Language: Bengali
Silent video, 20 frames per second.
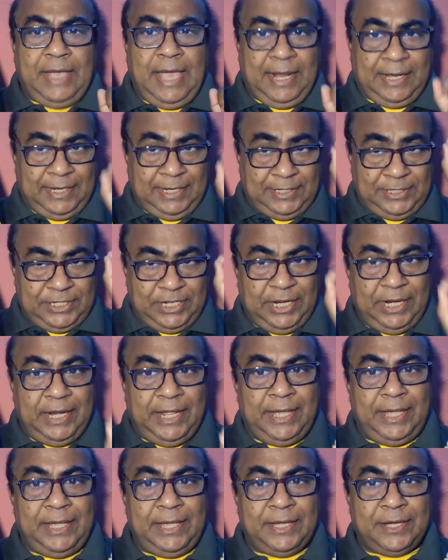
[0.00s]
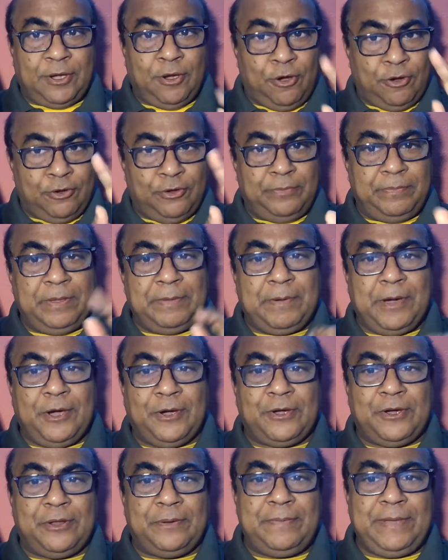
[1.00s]
একটি ছেলে কখন বিবাহ
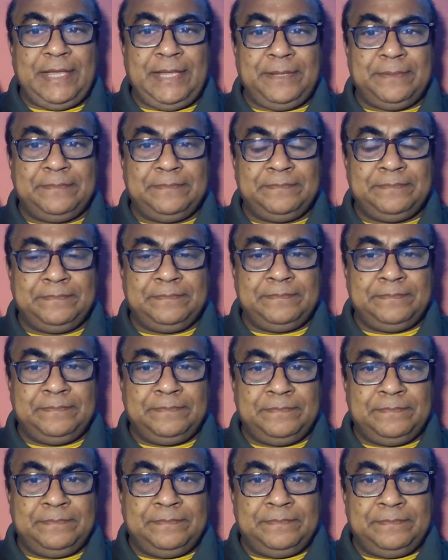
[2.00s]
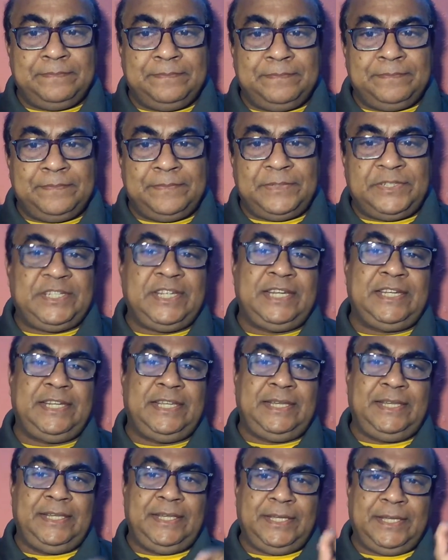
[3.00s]
করবে
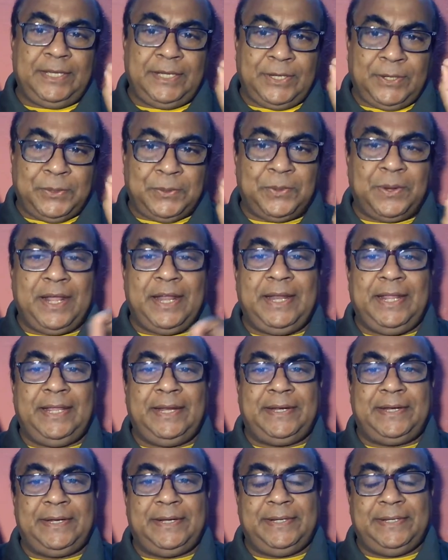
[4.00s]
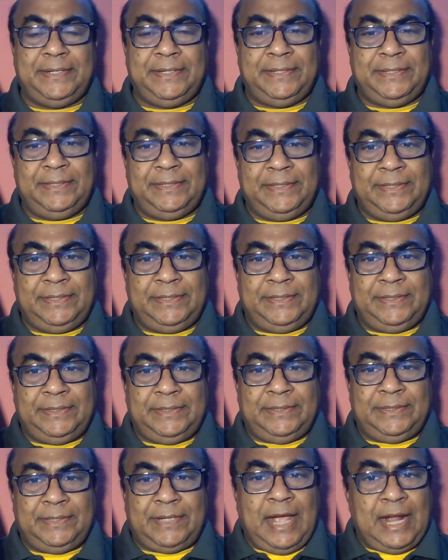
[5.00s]
সেটি কোরআনের
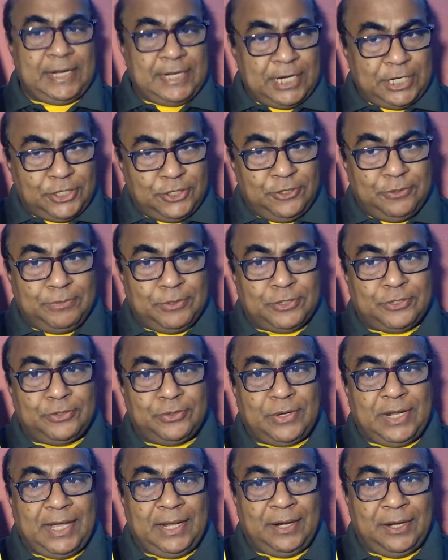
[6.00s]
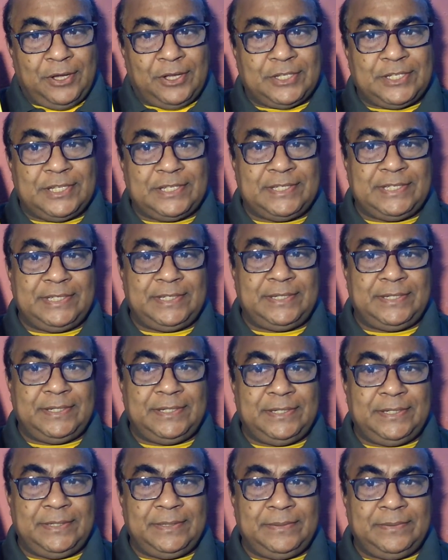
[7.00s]
আঠাশ নম্বর সুরাল কসাসের
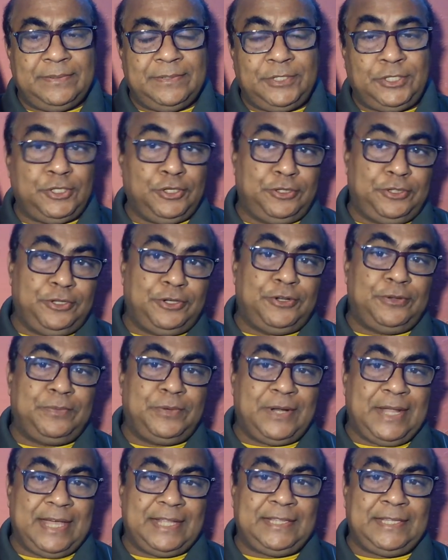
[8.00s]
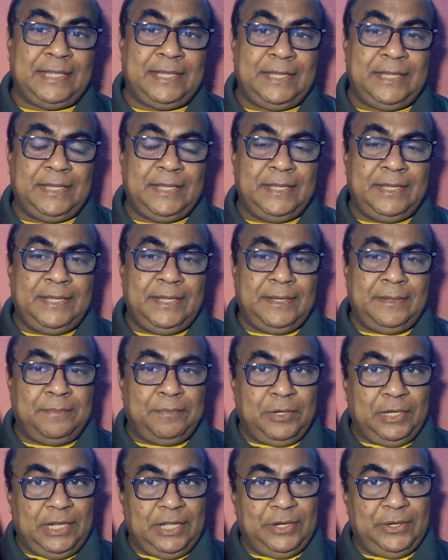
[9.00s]
চোদ্দ নম্বর আয়াতে
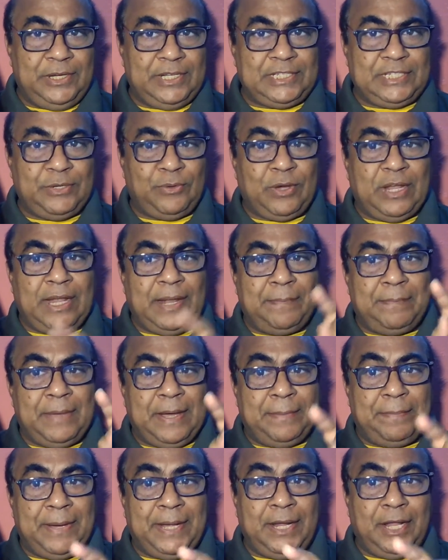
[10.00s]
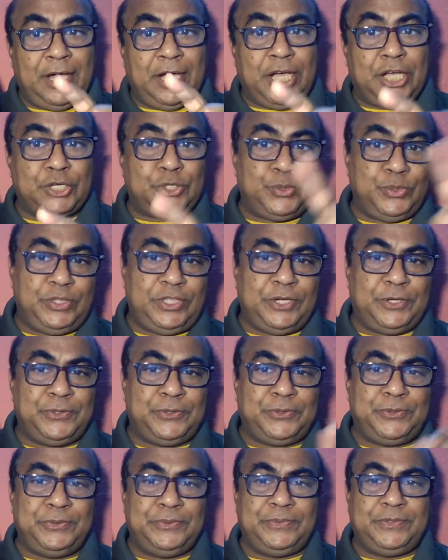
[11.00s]
বলা হয়েছে ওয়ালাম্মা বালাগা শুদ্দাহ
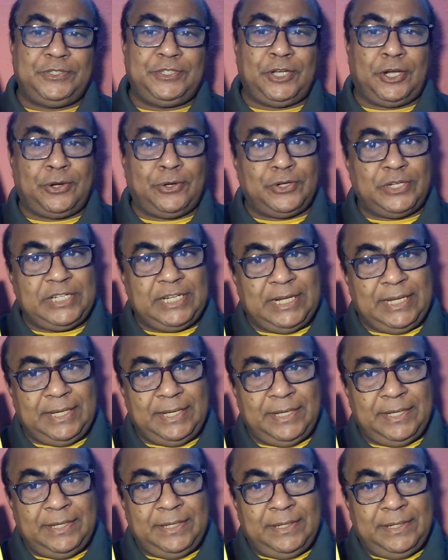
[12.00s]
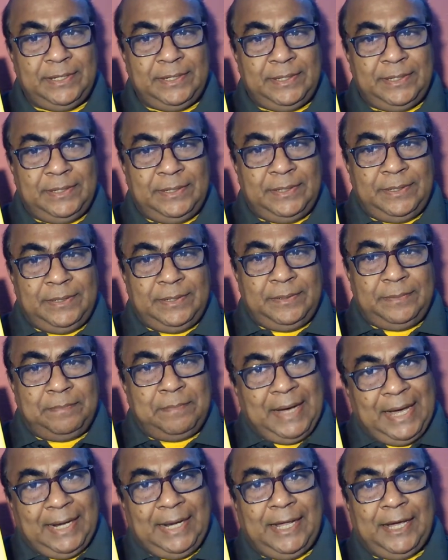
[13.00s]
যখন সে
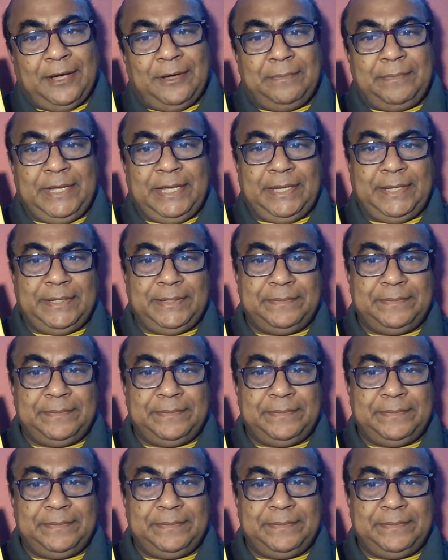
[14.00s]
বালেগ হবে